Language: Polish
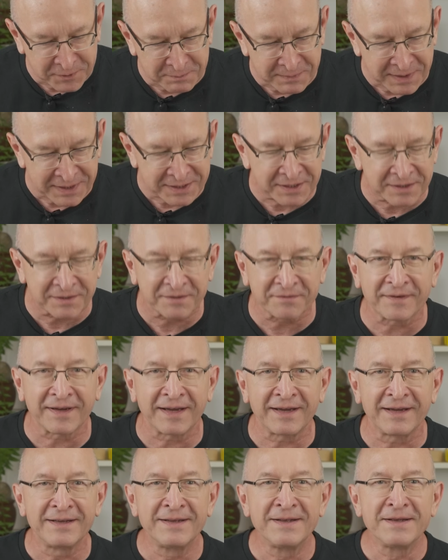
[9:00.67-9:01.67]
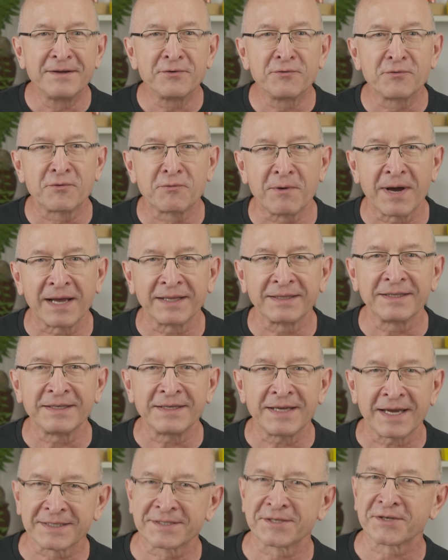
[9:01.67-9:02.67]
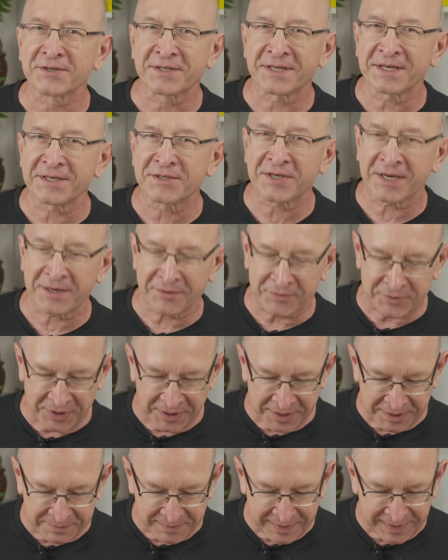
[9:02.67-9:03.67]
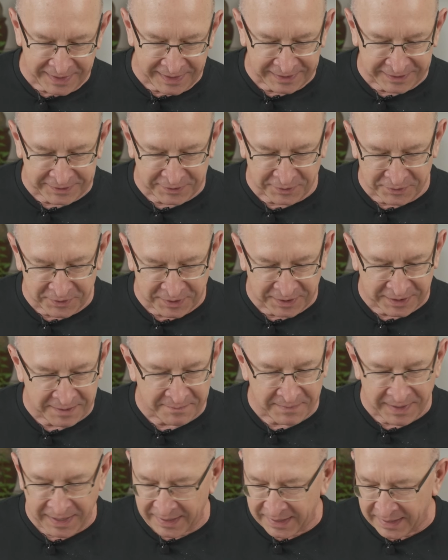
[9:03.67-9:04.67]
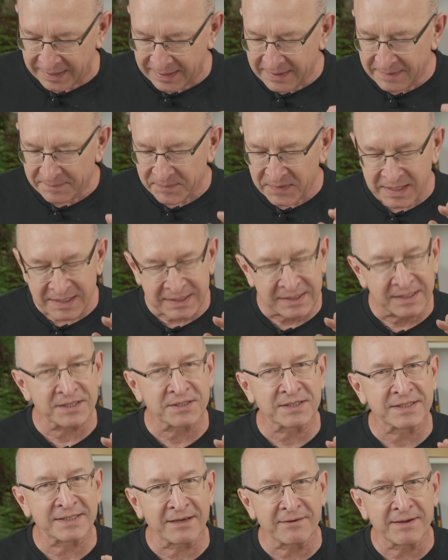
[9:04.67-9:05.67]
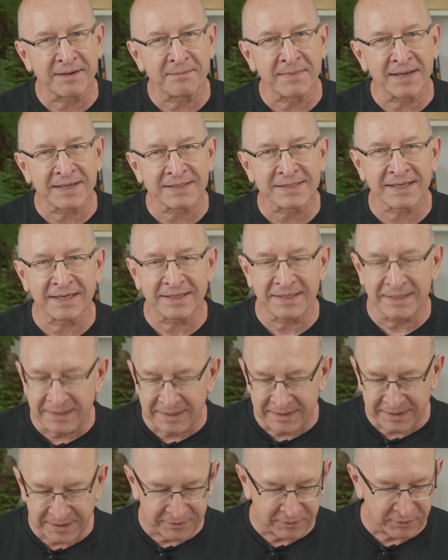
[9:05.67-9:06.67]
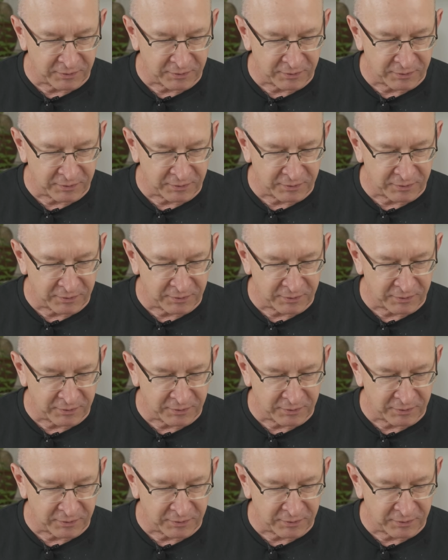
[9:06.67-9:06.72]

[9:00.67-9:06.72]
numerze dwa układy, jak zostać czarodziejem elektronikiem, ale jest też cała masa innych